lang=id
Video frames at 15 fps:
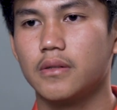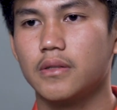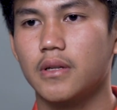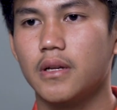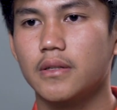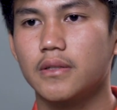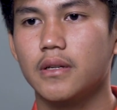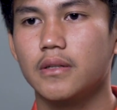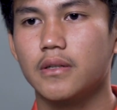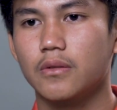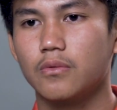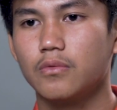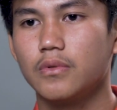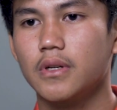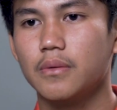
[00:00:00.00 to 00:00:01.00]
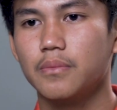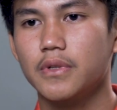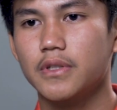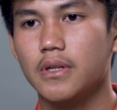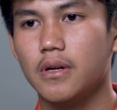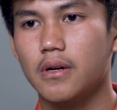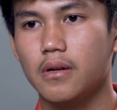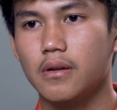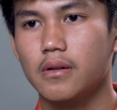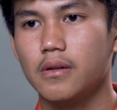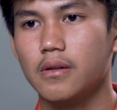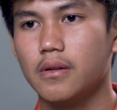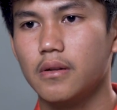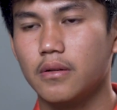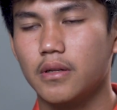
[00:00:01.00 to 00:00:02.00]
saya salah satunya bisa
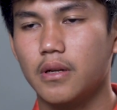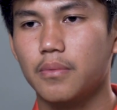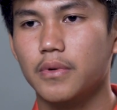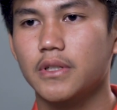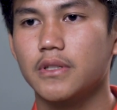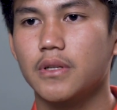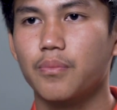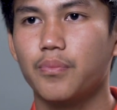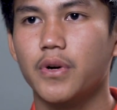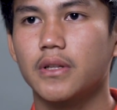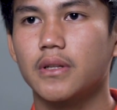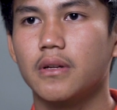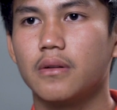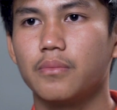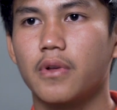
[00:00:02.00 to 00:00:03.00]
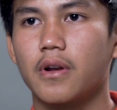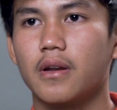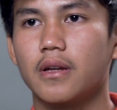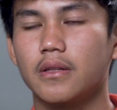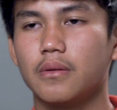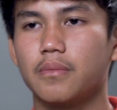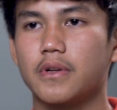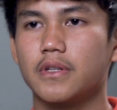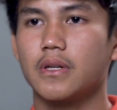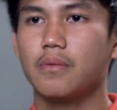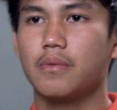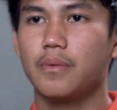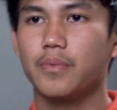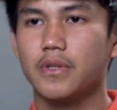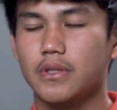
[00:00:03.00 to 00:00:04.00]
dapat kesempatan berlatih
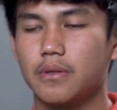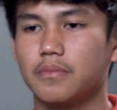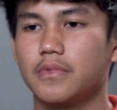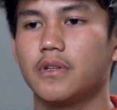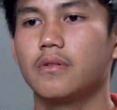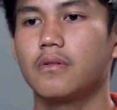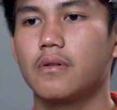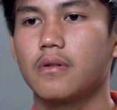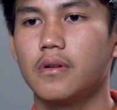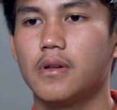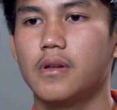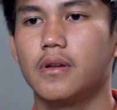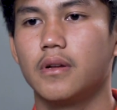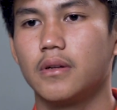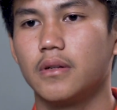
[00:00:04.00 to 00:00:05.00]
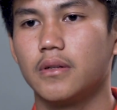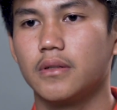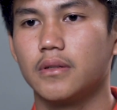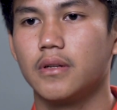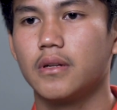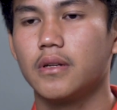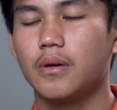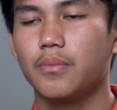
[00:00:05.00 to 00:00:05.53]
bersama PSM Senior dan